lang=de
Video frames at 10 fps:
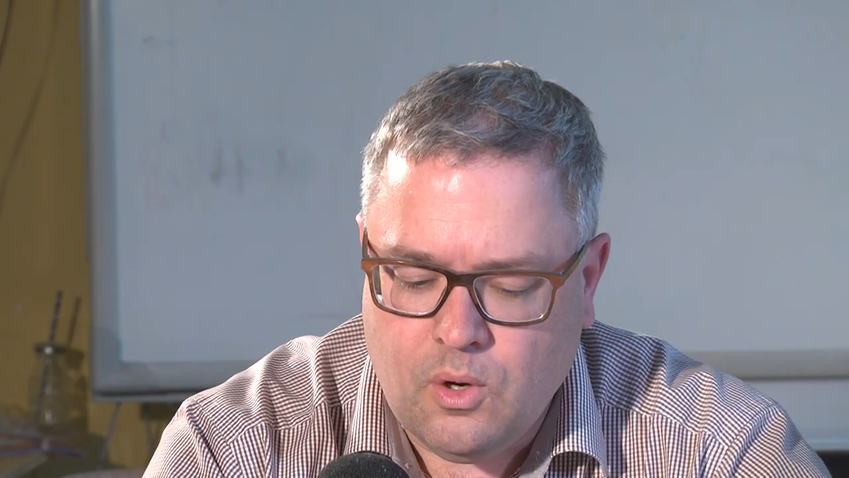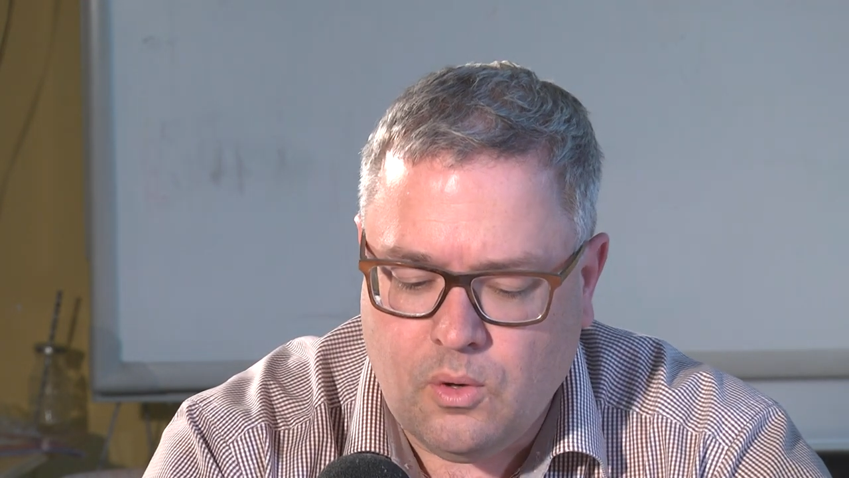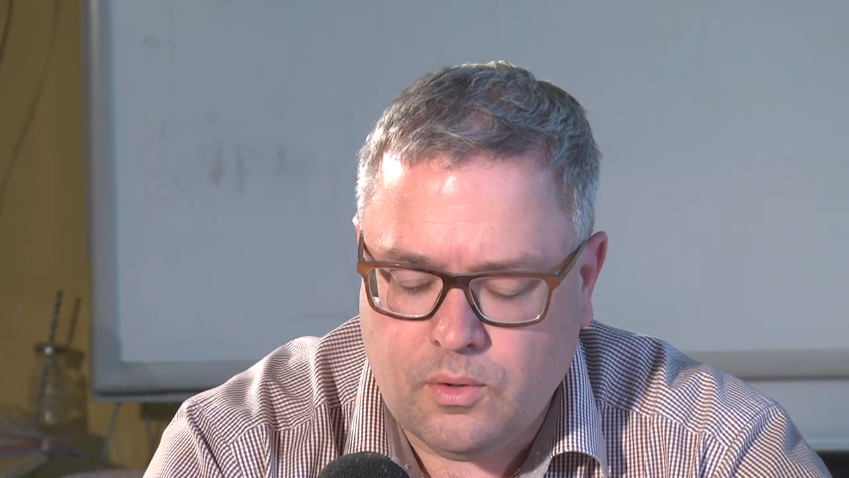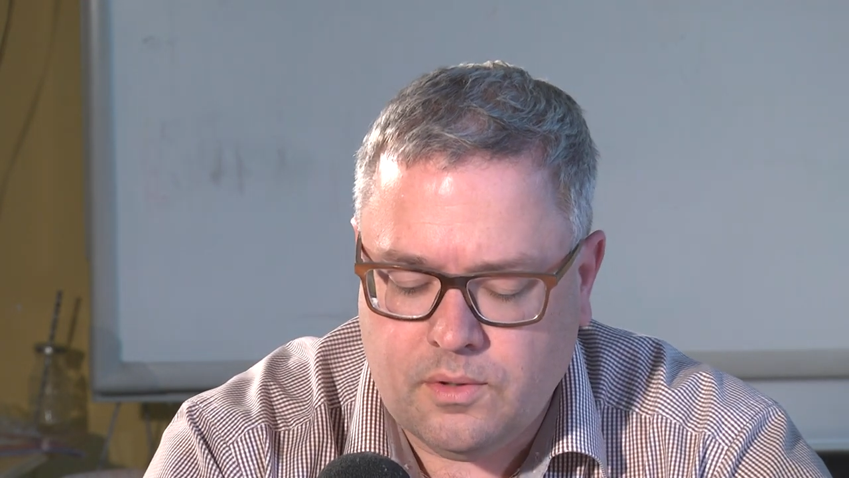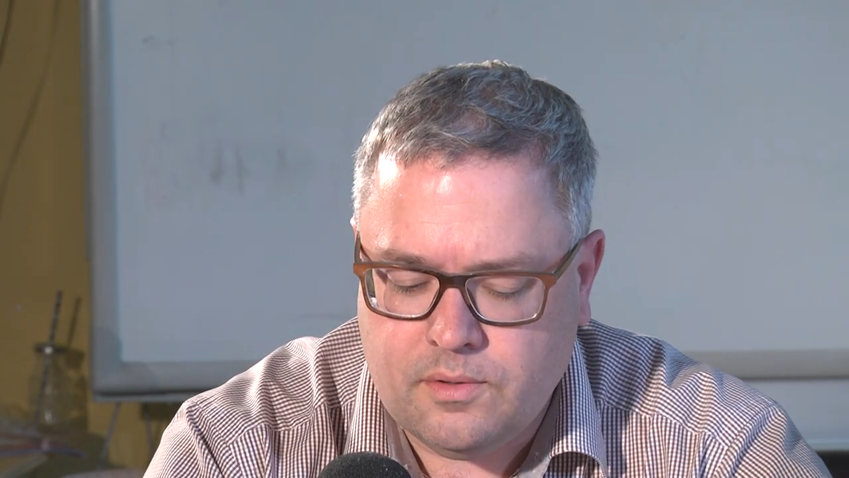
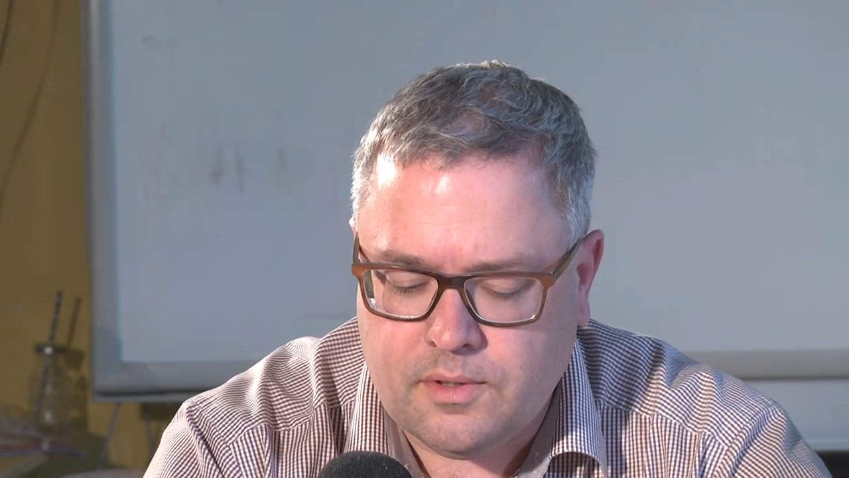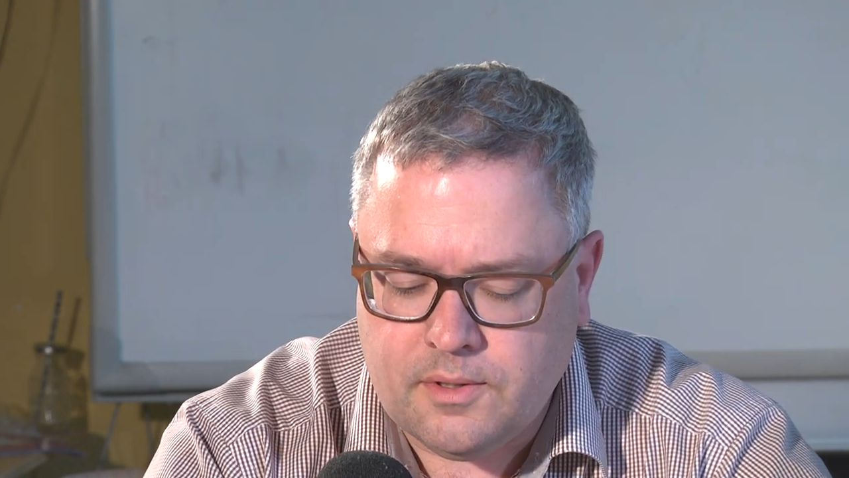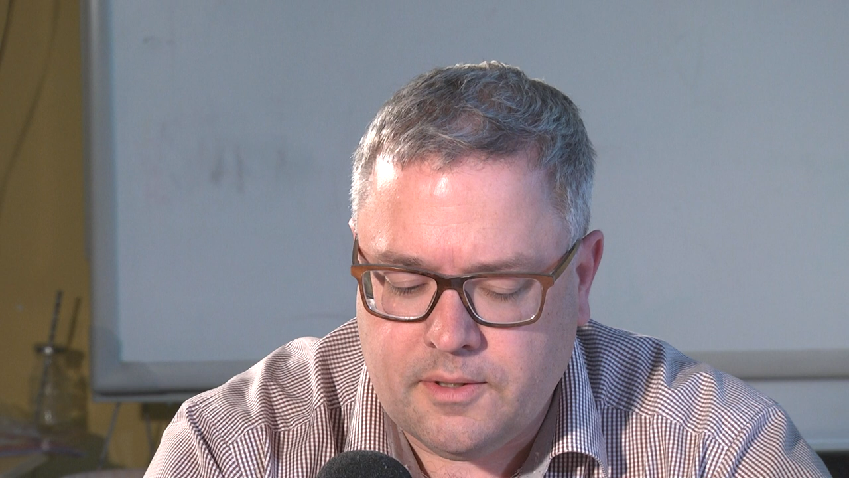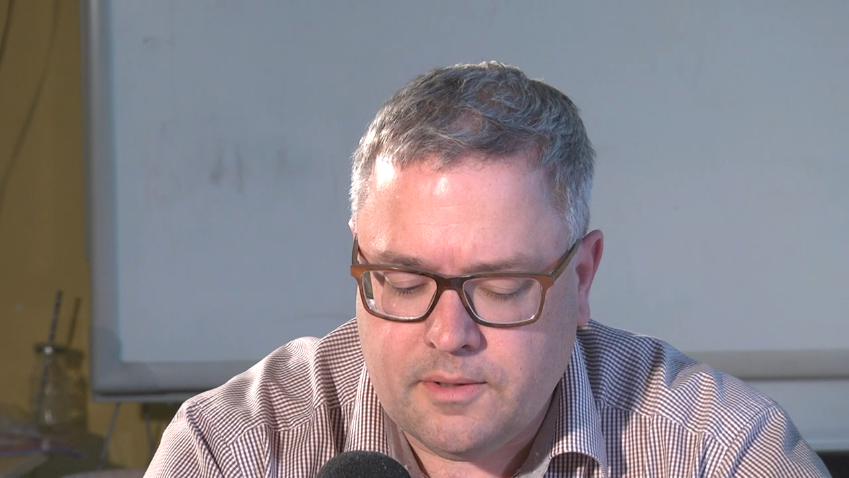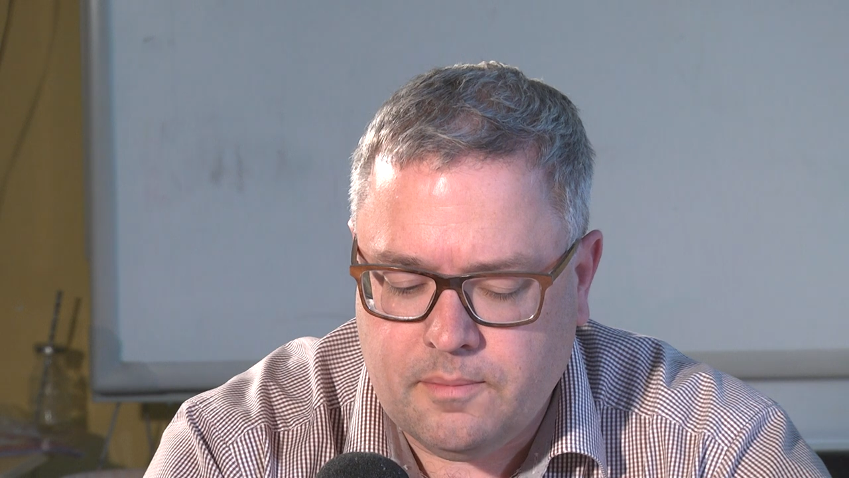Und
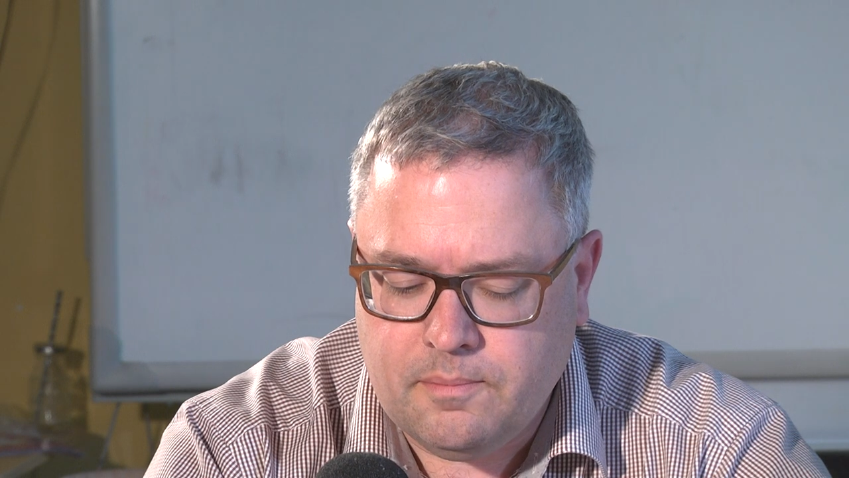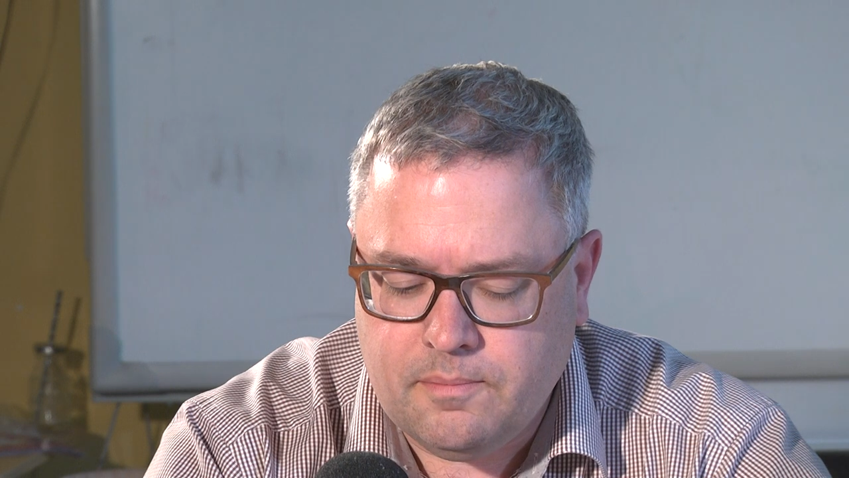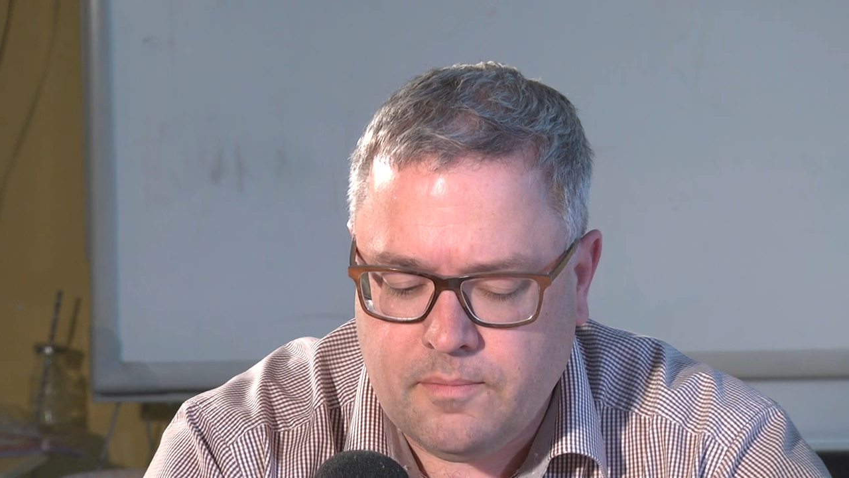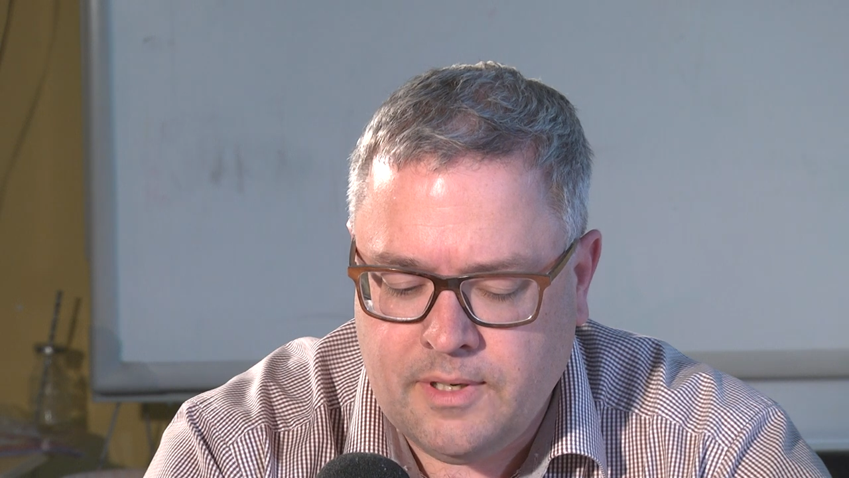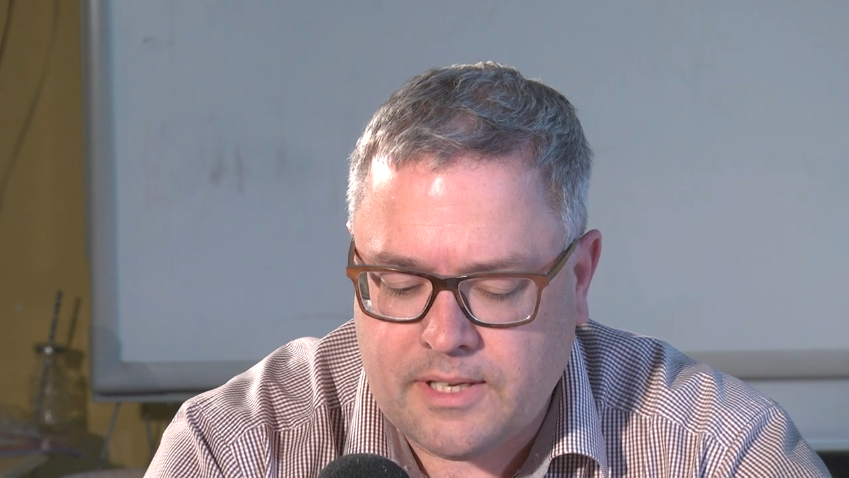äh, in
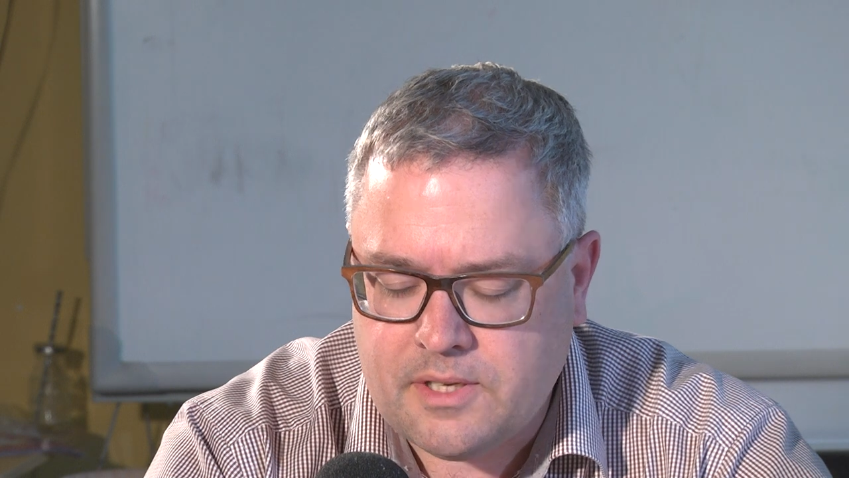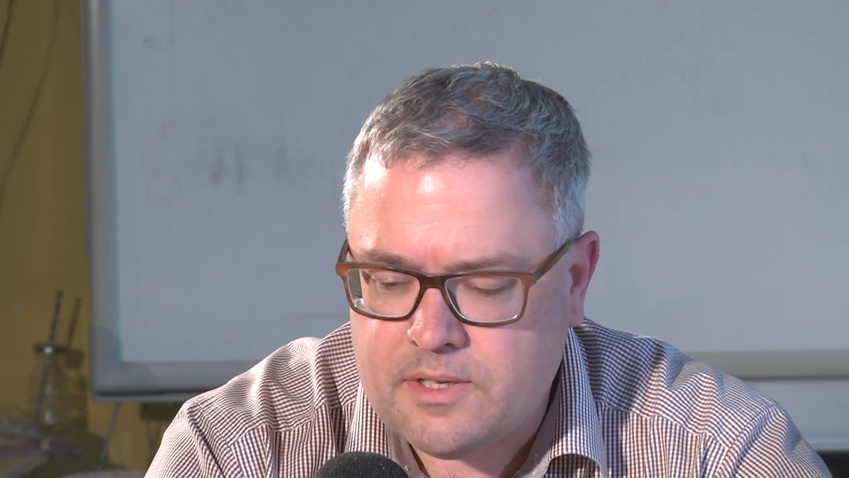letzter